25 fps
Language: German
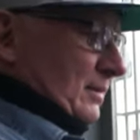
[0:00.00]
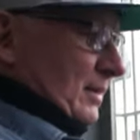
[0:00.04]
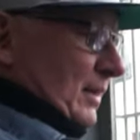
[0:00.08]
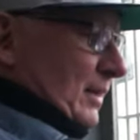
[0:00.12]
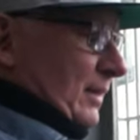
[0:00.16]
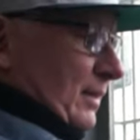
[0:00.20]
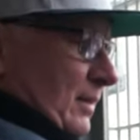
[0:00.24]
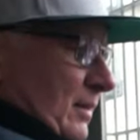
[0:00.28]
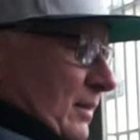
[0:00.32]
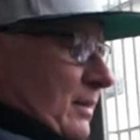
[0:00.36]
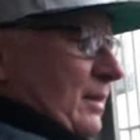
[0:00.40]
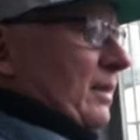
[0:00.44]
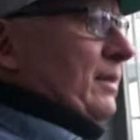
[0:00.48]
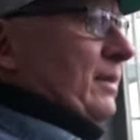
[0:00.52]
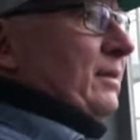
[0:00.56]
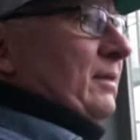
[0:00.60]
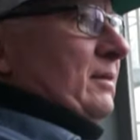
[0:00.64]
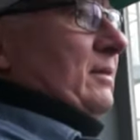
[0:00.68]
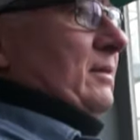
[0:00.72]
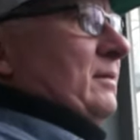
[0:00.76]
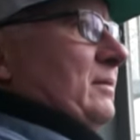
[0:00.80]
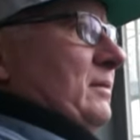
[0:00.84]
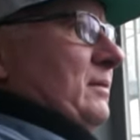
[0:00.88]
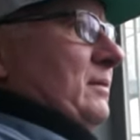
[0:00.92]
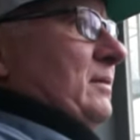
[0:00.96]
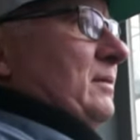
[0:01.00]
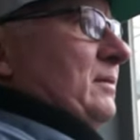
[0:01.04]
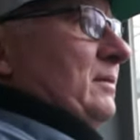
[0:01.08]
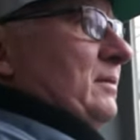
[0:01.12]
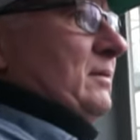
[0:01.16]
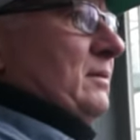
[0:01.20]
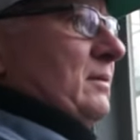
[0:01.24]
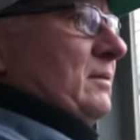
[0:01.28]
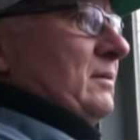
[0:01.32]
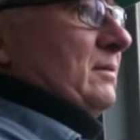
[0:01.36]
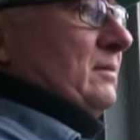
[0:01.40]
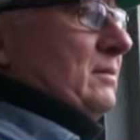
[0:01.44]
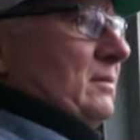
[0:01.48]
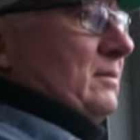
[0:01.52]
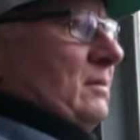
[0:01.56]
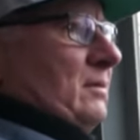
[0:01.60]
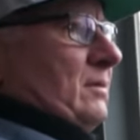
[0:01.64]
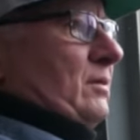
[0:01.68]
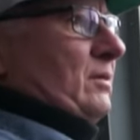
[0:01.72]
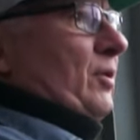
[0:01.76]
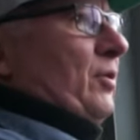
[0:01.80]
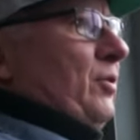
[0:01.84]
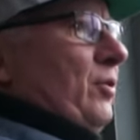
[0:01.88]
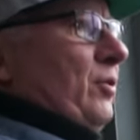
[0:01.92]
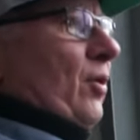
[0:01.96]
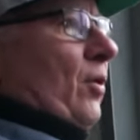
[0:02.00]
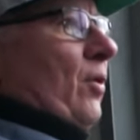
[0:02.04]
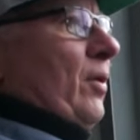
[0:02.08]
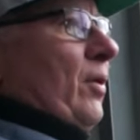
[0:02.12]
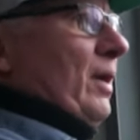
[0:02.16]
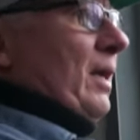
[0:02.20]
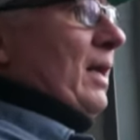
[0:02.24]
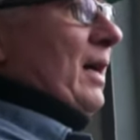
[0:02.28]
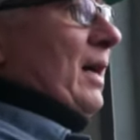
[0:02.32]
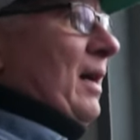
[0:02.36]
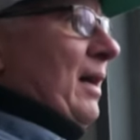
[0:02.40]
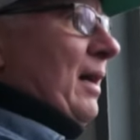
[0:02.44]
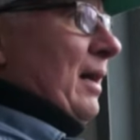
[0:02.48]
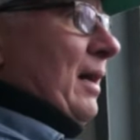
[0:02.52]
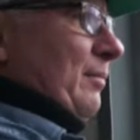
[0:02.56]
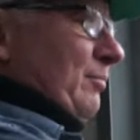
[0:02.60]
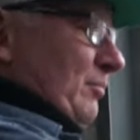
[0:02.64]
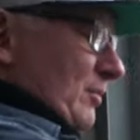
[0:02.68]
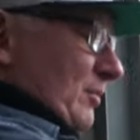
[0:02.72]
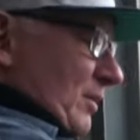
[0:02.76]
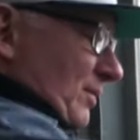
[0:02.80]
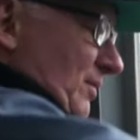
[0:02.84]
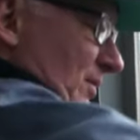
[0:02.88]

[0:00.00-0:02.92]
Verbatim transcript: keine, keine Knäule haben, die